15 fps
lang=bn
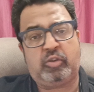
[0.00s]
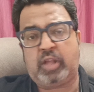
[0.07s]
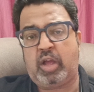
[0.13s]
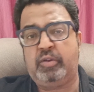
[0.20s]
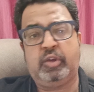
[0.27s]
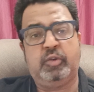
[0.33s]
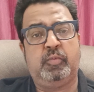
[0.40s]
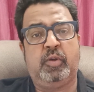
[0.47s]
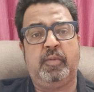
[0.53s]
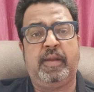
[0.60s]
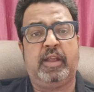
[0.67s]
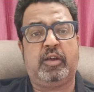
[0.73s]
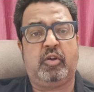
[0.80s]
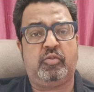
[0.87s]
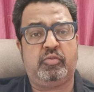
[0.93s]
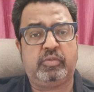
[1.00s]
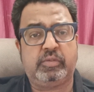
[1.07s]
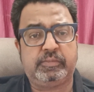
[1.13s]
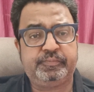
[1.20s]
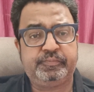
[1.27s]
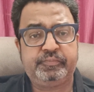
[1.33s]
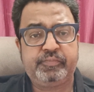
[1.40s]
কথাও কেউ বলবে না কখনো
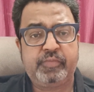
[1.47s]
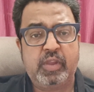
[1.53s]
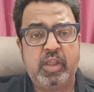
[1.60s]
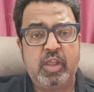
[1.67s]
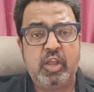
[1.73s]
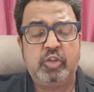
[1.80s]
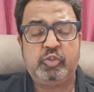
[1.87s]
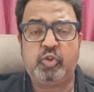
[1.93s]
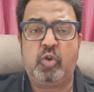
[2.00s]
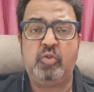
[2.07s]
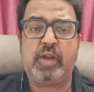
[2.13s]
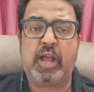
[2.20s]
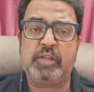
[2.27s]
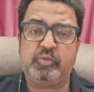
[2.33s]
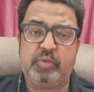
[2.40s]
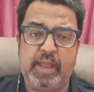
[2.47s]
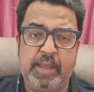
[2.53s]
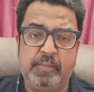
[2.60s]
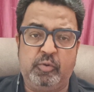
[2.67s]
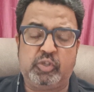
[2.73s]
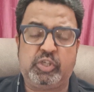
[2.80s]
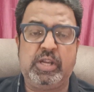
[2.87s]
চৌঠা জুনে
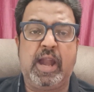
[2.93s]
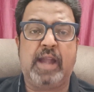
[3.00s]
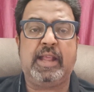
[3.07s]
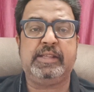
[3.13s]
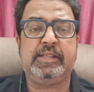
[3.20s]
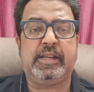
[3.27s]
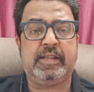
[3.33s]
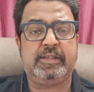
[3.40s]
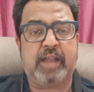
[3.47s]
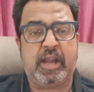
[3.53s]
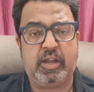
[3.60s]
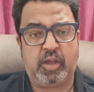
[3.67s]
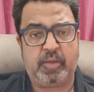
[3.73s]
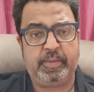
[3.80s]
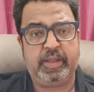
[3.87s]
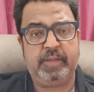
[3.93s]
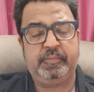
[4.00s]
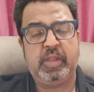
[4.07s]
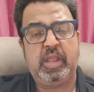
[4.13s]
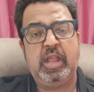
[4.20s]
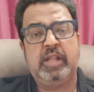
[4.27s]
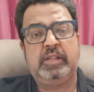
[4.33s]
বসিরহাটের যে রেজাল্ট হবে
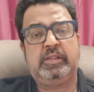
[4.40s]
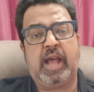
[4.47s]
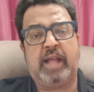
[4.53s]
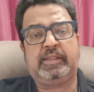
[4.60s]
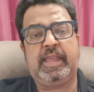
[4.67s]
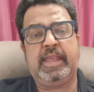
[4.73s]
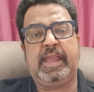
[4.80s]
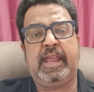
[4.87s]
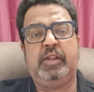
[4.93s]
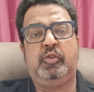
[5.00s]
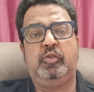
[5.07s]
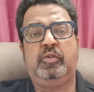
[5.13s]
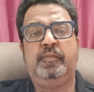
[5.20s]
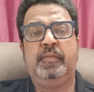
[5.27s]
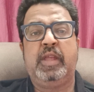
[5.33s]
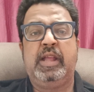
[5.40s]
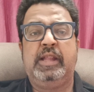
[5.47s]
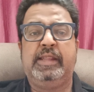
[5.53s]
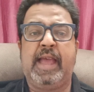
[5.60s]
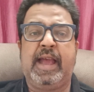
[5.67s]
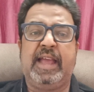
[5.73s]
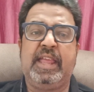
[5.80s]
তাতেই কিন্তু
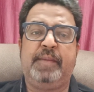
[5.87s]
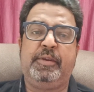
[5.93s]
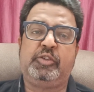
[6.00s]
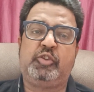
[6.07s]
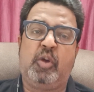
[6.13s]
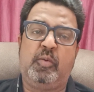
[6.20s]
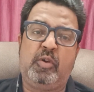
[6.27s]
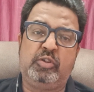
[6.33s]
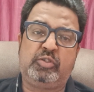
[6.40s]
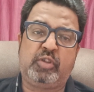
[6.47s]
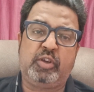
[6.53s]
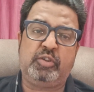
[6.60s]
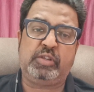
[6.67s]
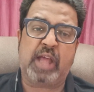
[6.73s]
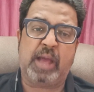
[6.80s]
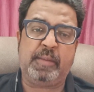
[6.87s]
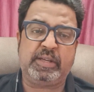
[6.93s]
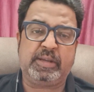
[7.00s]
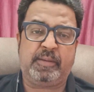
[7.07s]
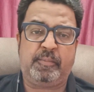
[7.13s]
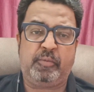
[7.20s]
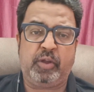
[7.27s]
দেখা যাবে সমস্ত কিছু
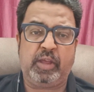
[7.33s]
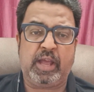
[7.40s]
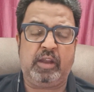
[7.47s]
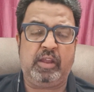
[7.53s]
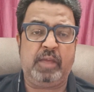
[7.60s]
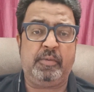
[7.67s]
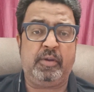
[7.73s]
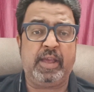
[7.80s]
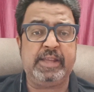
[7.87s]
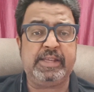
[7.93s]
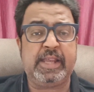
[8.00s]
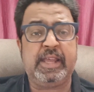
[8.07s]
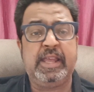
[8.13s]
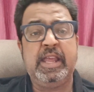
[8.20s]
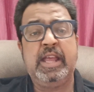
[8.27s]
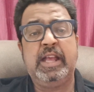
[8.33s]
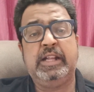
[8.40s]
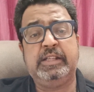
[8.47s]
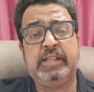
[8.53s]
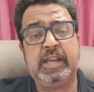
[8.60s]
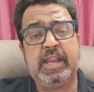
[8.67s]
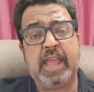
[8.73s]
ধামাচাপা পড়ে গেল এবং এই যে
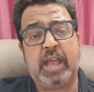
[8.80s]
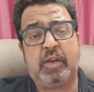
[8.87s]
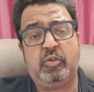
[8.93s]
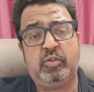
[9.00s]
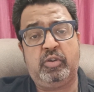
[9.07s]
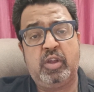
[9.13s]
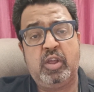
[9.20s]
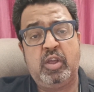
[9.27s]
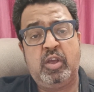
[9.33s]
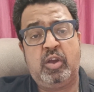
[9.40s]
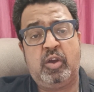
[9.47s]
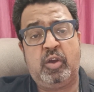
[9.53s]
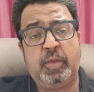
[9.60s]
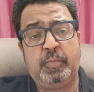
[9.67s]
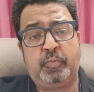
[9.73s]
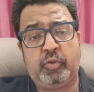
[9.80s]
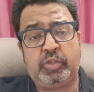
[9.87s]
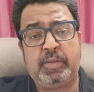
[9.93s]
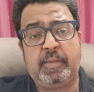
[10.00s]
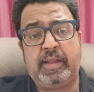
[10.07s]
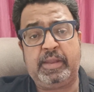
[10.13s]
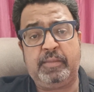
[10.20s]
যিনি এখন ওই
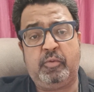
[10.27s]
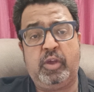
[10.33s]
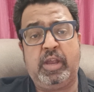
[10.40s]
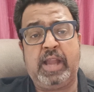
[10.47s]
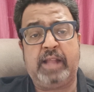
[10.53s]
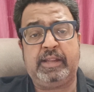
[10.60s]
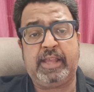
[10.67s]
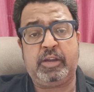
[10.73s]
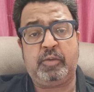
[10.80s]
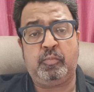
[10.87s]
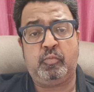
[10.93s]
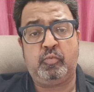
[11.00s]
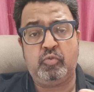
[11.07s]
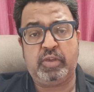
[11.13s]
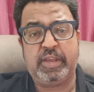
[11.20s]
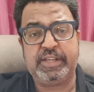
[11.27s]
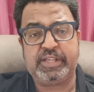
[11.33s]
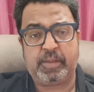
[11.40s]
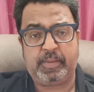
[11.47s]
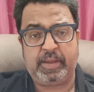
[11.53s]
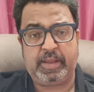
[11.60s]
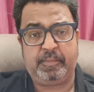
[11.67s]
প্রতিবাদী মহিলাদের মুখ
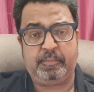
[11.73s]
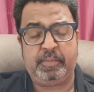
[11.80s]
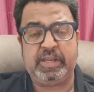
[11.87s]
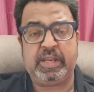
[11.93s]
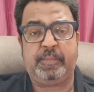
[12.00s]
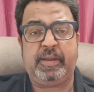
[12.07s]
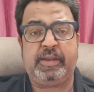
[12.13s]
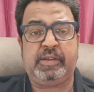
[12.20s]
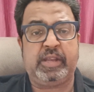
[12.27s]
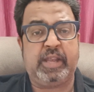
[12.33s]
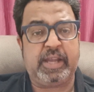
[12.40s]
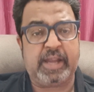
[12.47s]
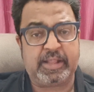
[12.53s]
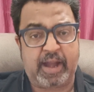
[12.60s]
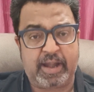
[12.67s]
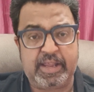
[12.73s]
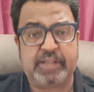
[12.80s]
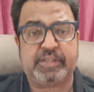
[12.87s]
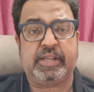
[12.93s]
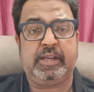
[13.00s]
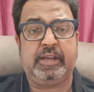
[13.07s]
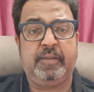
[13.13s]
হিসেবে বিজেপির টিকিটে
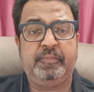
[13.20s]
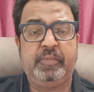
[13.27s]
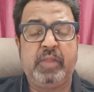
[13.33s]
দাঁড়িয়েছেন